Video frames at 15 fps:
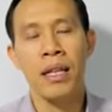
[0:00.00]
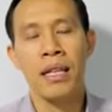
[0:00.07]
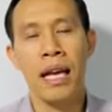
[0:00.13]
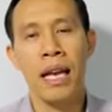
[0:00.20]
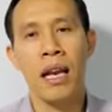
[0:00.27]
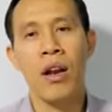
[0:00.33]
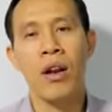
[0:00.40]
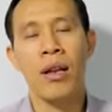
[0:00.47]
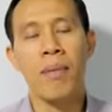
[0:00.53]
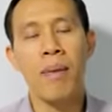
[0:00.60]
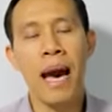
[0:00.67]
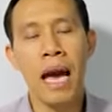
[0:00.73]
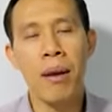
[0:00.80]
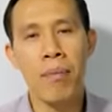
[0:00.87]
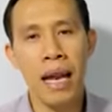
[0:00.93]
แต่ถ้าเรา
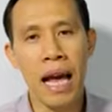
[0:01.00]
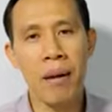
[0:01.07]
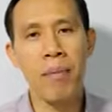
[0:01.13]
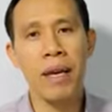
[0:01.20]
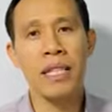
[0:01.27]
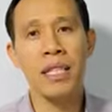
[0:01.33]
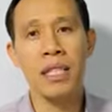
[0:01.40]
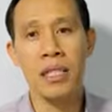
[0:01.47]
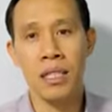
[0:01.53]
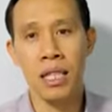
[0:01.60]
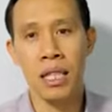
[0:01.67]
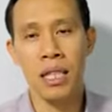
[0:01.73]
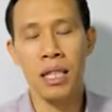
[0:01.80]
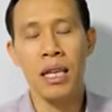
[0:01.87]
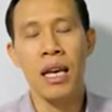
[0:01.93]
พลาดพลั้งไปจ
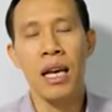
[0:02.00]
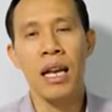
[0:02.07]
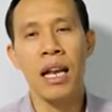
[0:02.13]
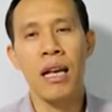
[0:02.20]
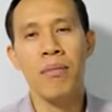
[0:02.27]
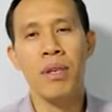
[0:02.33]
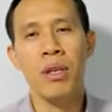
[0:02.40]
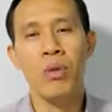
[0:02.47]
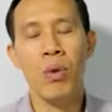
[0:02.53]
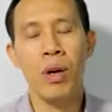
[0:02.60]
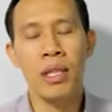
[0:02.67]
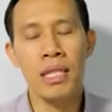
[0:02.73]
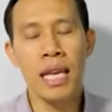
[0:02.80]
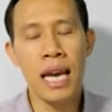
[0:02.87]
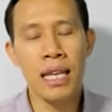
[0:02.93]
ริงๆ และมีหัว
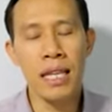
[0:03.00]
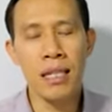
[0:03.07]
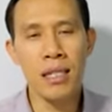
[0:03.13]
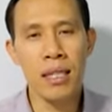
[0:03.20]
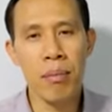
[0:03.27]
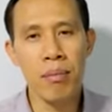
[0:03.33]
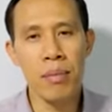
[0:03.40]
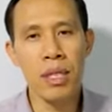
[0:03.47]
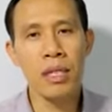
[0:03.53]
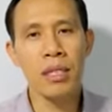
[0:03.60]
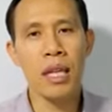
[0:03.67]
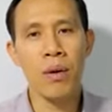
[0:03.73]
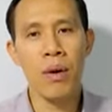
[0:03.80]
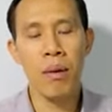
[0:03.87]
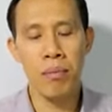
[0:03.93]
ใจที่สำนึก
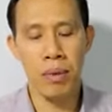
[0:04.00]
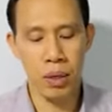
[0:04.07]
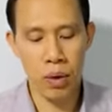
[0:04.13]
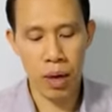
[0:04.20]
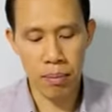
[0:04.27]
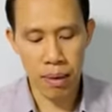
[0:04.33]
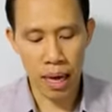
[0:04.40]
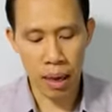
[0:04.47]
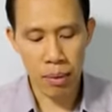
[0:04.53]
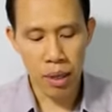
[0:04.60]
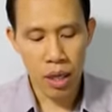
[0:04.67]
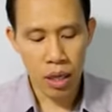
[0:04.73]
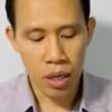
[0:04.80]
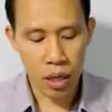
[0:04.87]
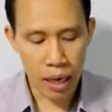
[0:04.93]
ในความผิดความบาป
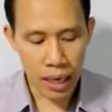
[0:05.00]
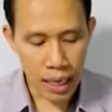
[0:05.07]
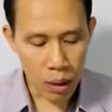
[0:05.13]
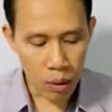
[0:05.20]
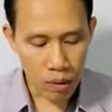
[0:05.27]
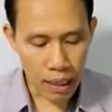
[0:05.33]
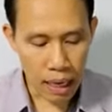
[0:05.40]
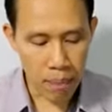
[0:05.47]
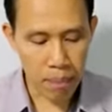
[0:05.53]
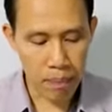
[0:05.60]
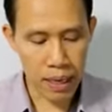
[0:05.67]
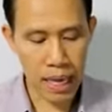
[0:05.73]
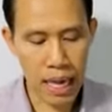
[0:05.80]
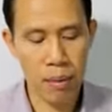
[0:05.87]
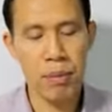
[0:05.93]
ก็ให้เรากลับ
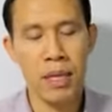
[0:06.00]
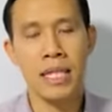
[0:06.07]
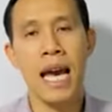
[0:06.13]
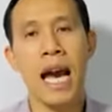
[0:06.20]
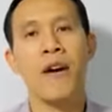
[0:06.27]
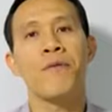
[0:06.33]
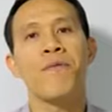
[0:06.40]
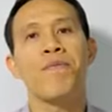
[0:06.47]
มาหาพระเจ้า